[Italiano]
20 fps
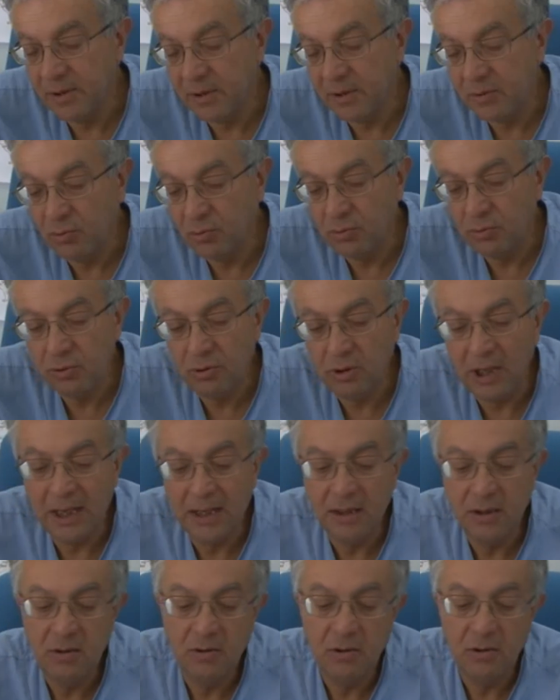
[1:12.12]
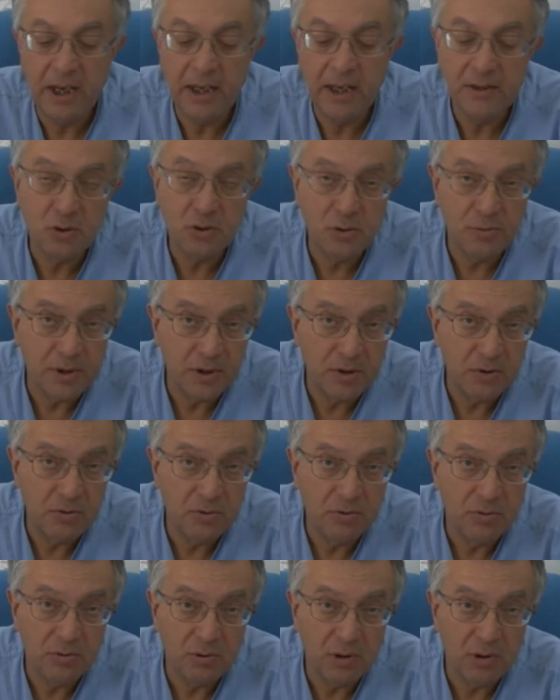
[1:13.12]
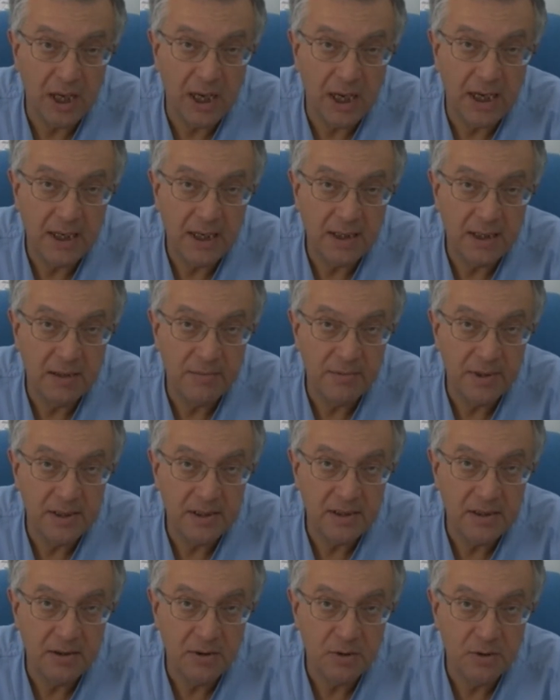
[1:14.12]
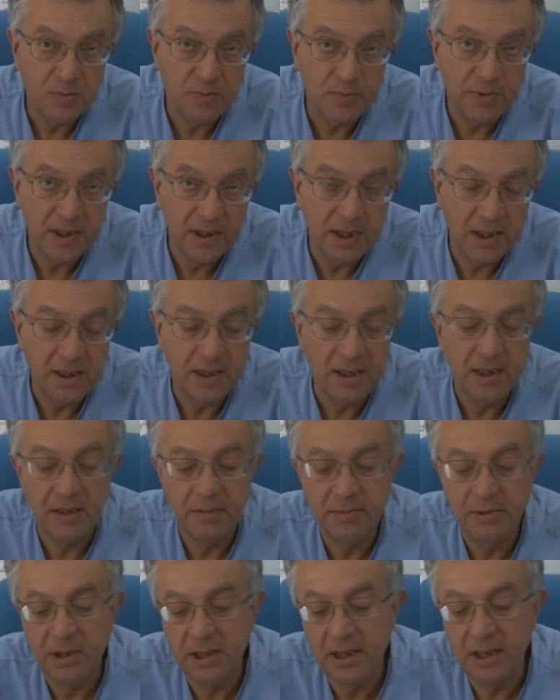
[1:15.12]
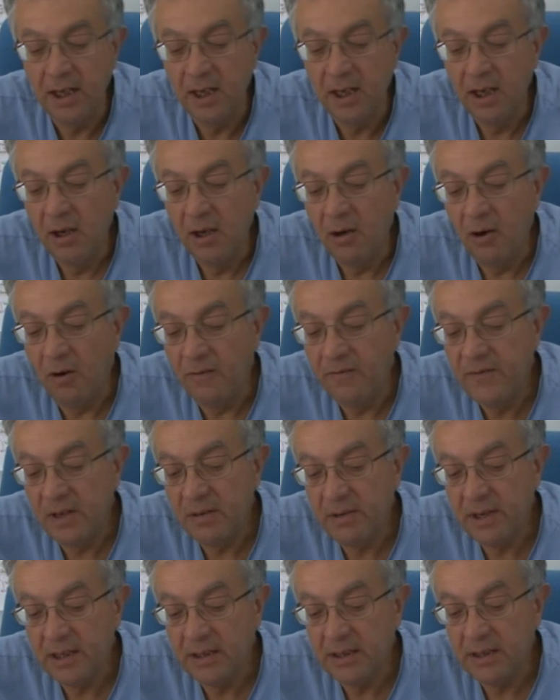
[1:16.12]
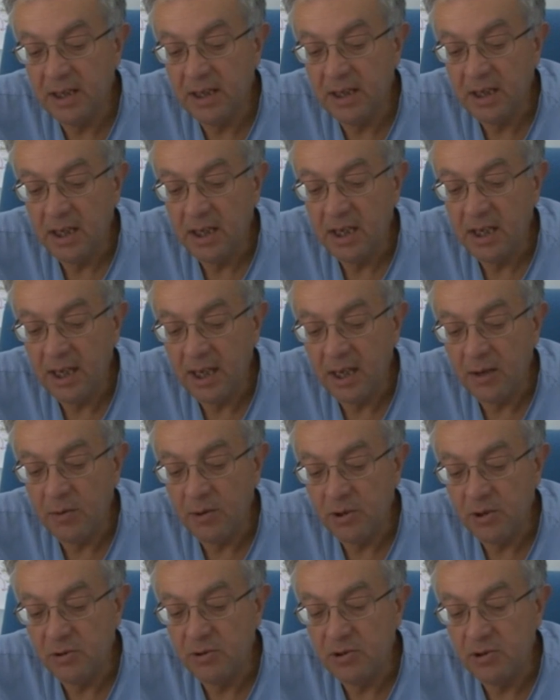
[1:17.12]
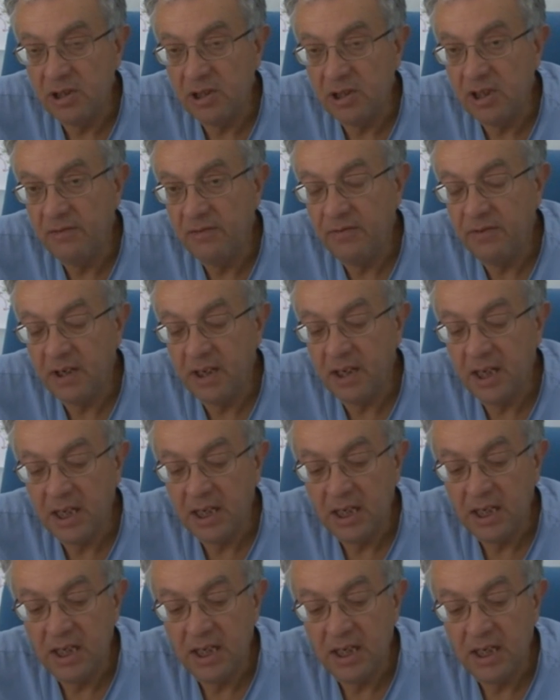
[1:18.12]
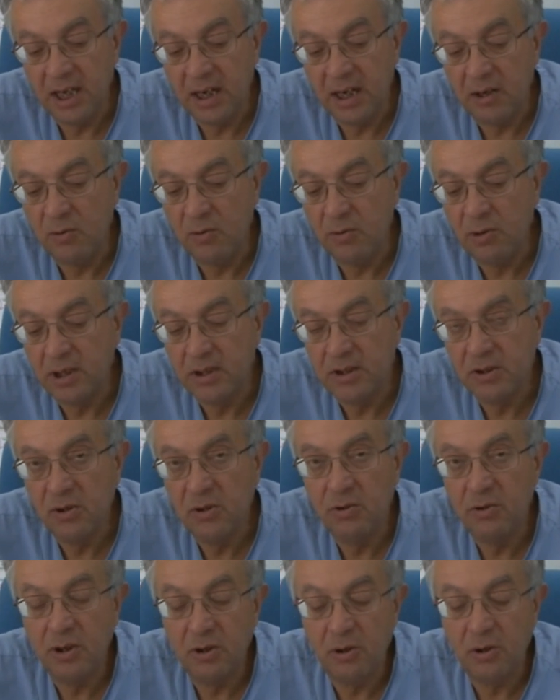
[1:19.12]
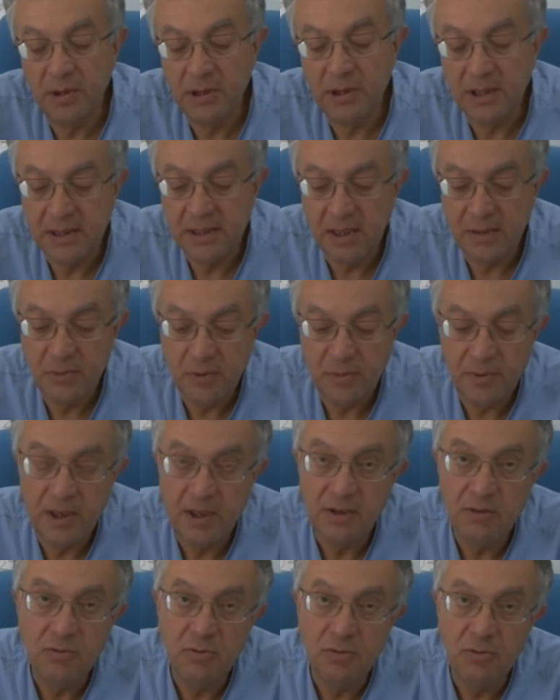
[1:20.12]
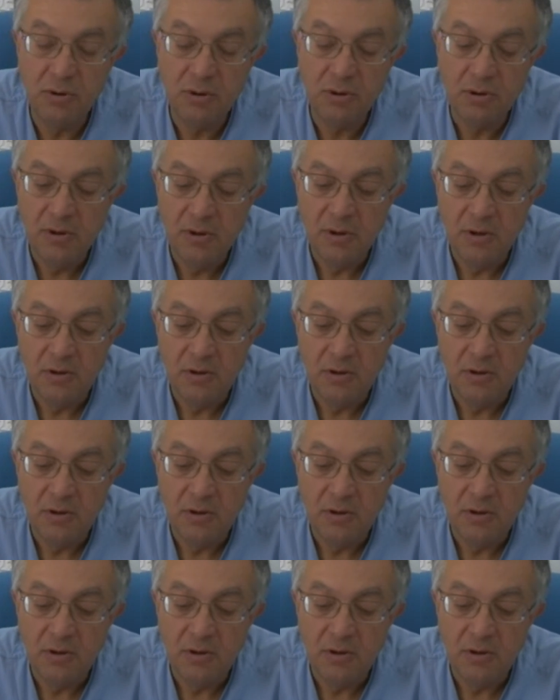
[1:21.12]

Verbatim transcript: per tutto l'anno e soprattutto anche dai presidi ospedalieri perché ovviamente eh, questo significa che alcune zone come ad esempio Palinuro